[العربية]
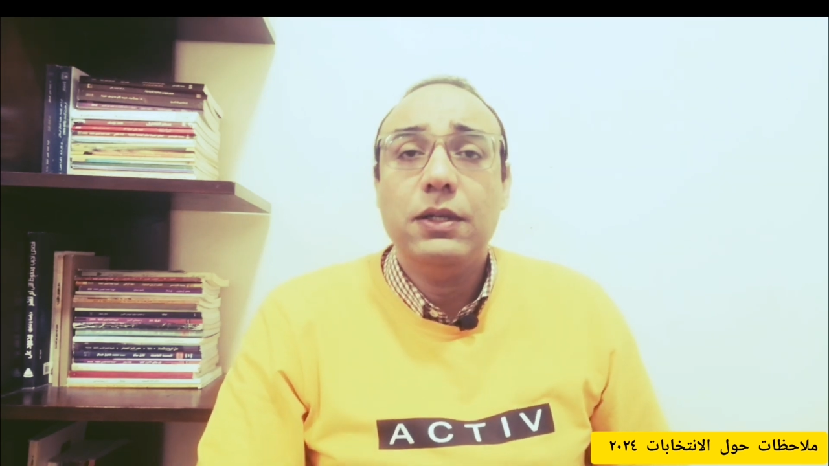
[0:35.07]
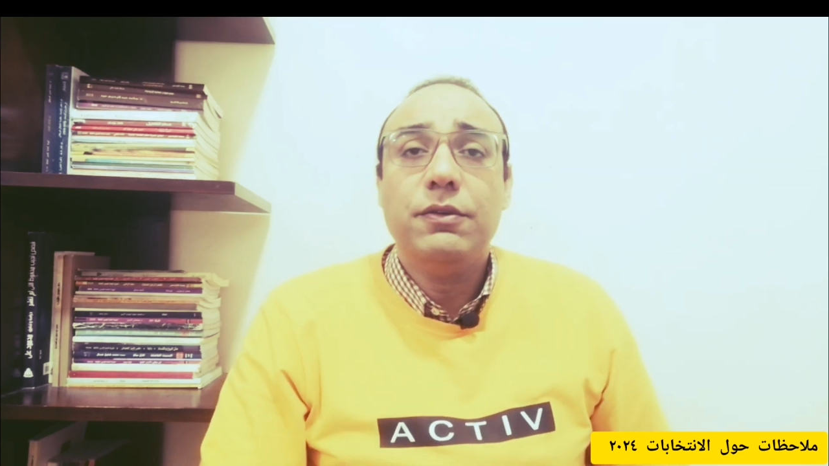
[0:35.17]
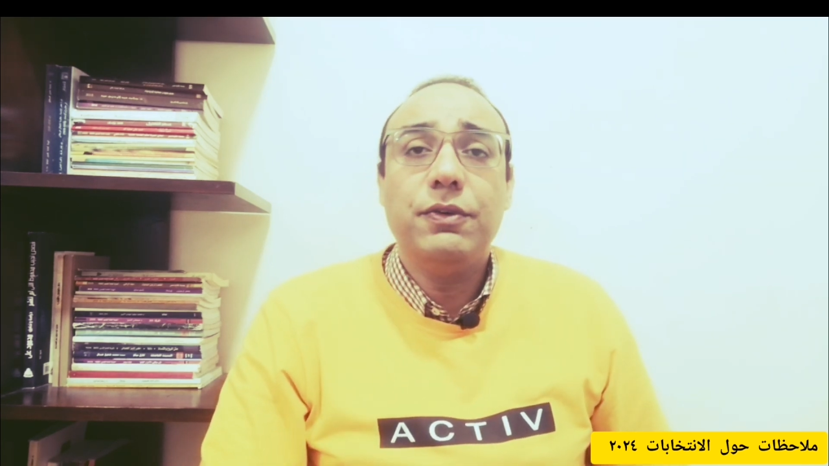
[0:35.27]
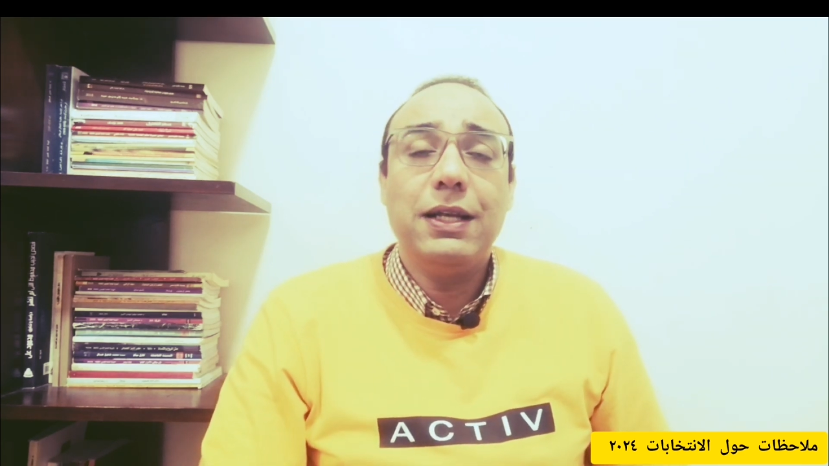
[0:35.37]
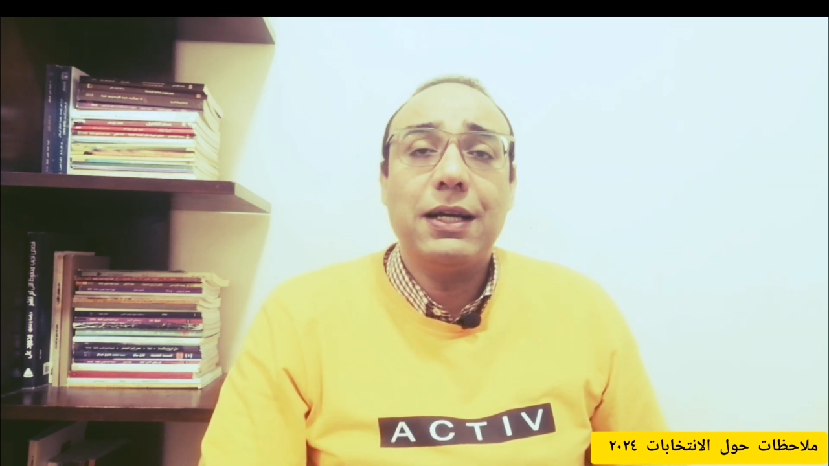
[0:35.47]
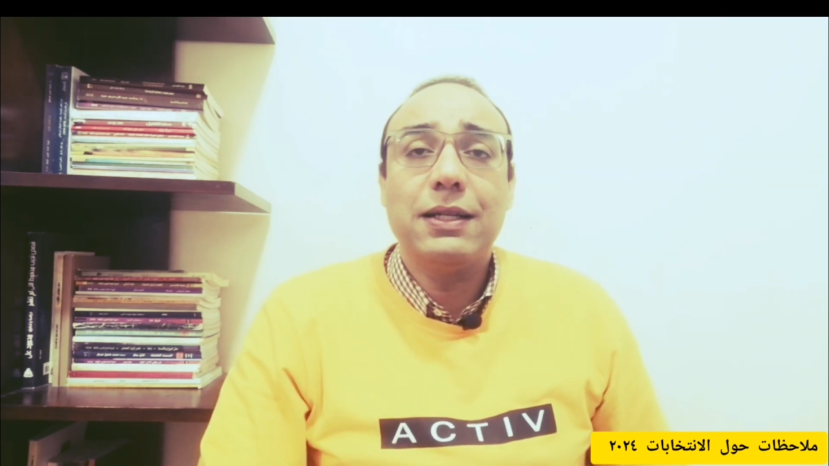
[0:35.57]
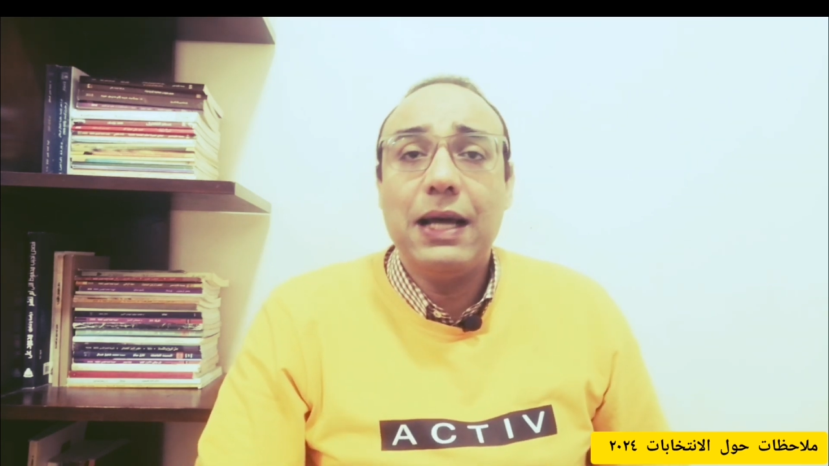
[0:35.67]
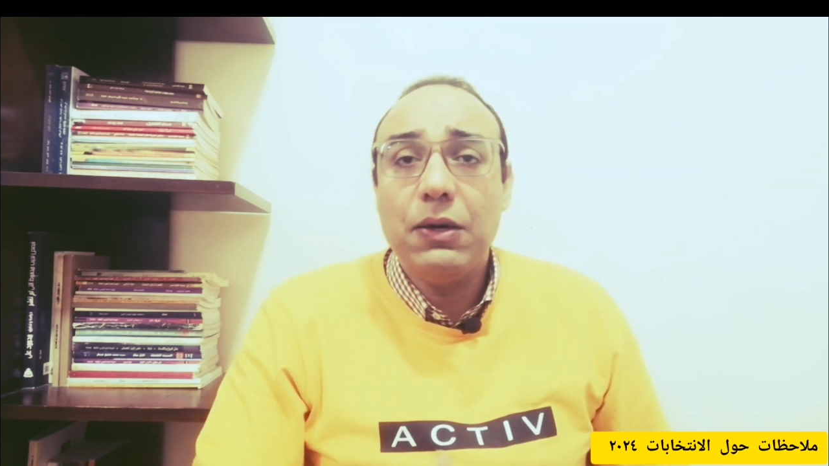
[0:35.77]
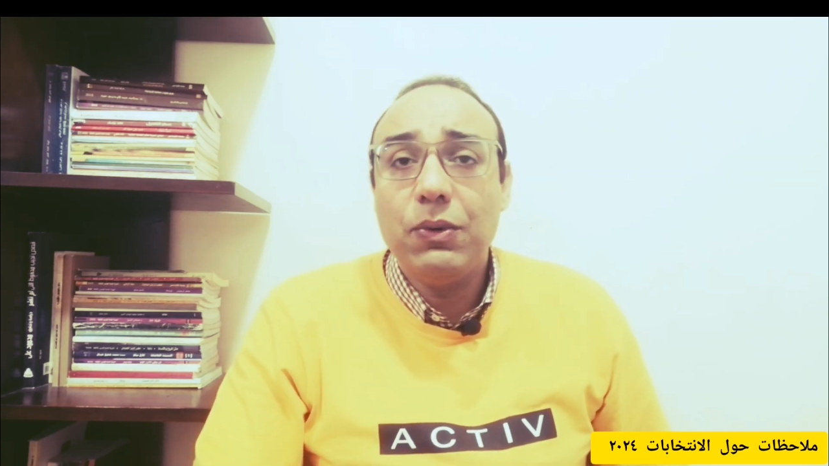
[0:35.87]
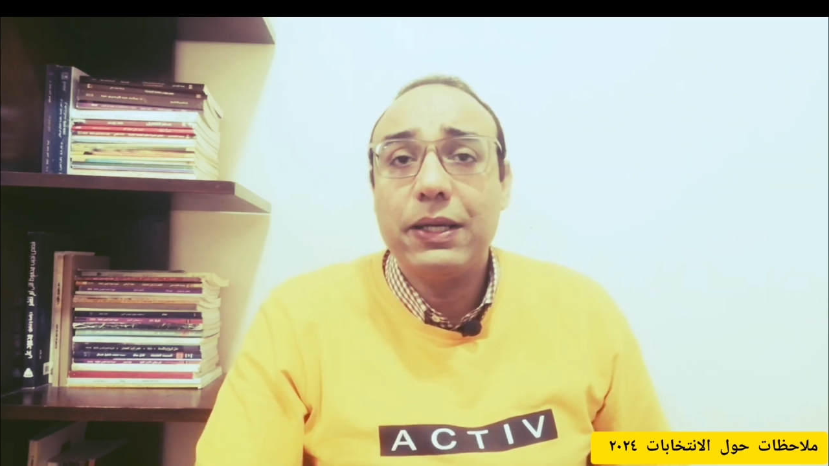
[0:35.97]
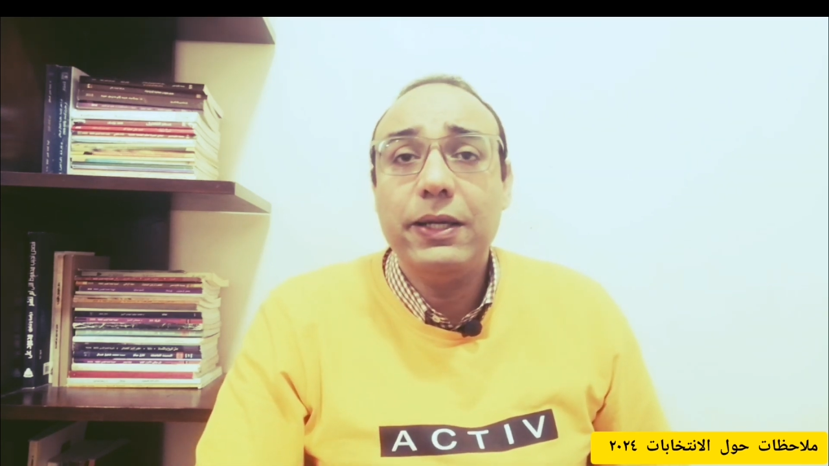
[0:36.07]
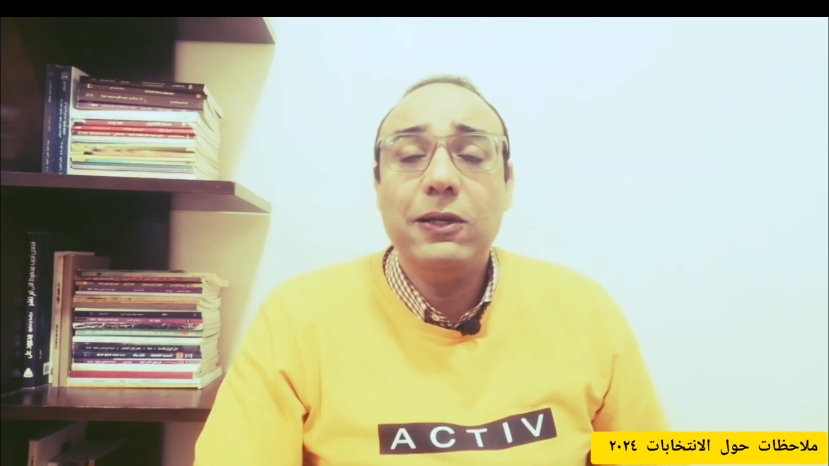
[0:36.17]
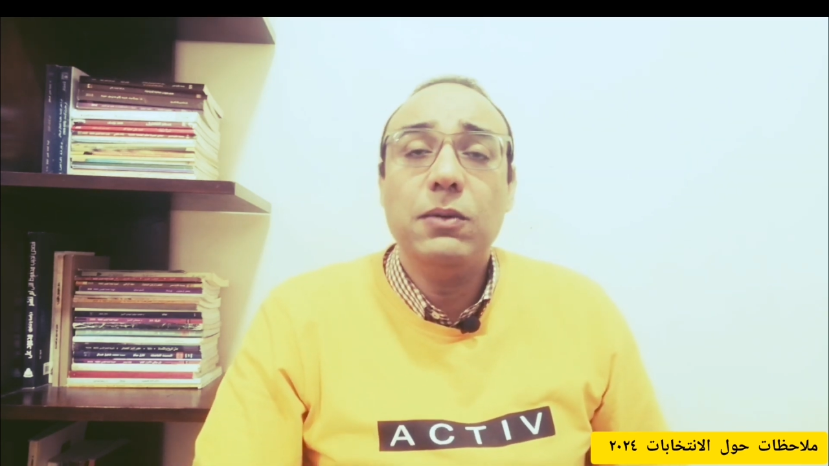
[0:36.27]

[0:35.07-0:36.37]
في لجنه او وكيل